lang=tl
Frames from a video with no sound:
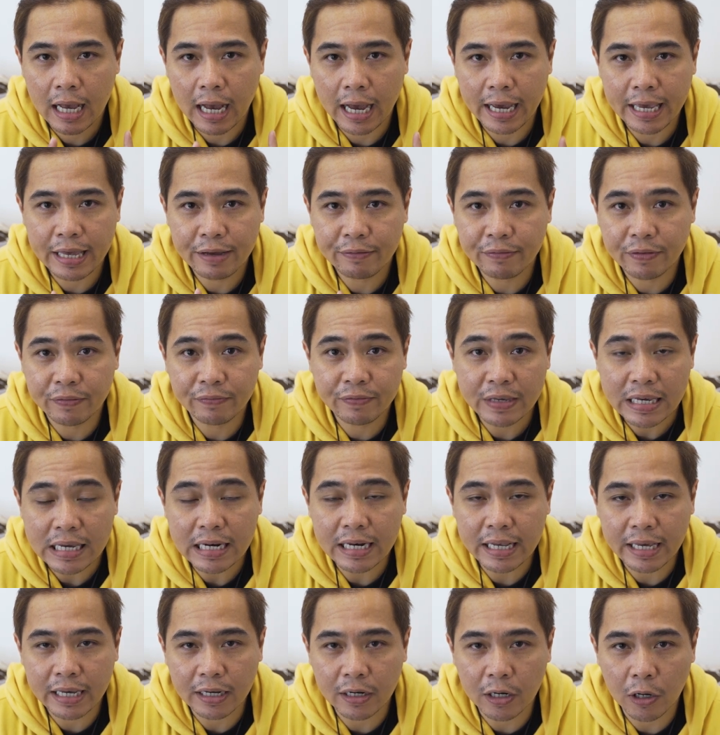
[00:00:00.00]
I have a
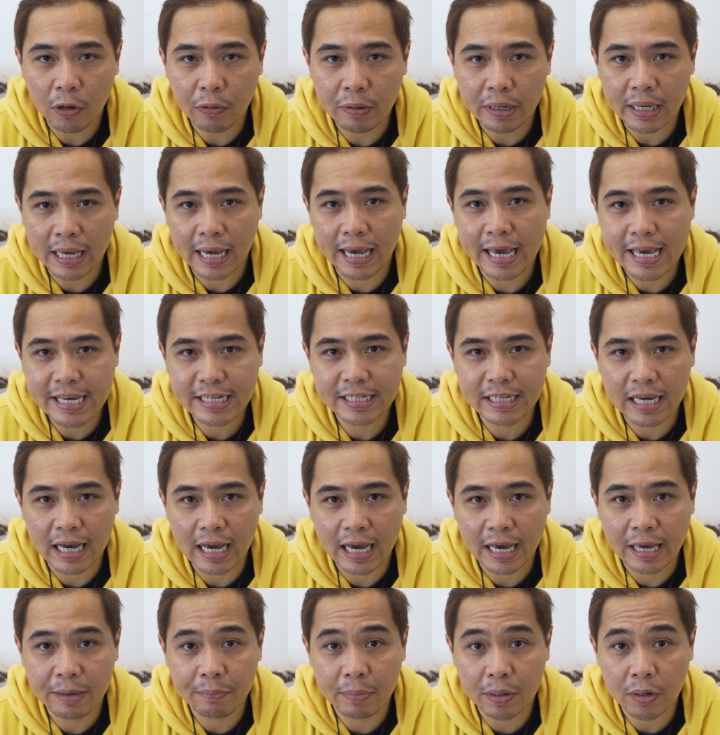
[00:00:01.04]
feeling knowing
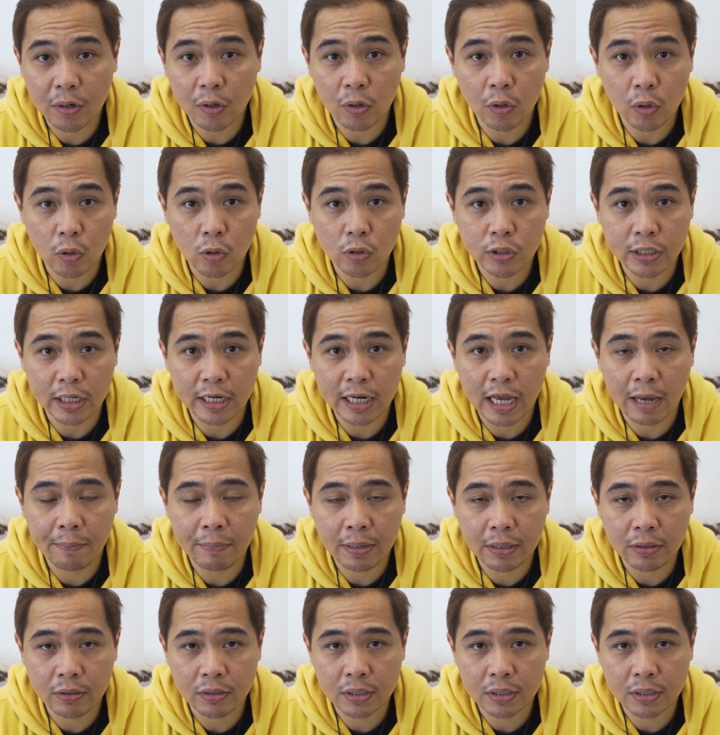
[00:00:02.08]
Aisha ay mag-grocery kami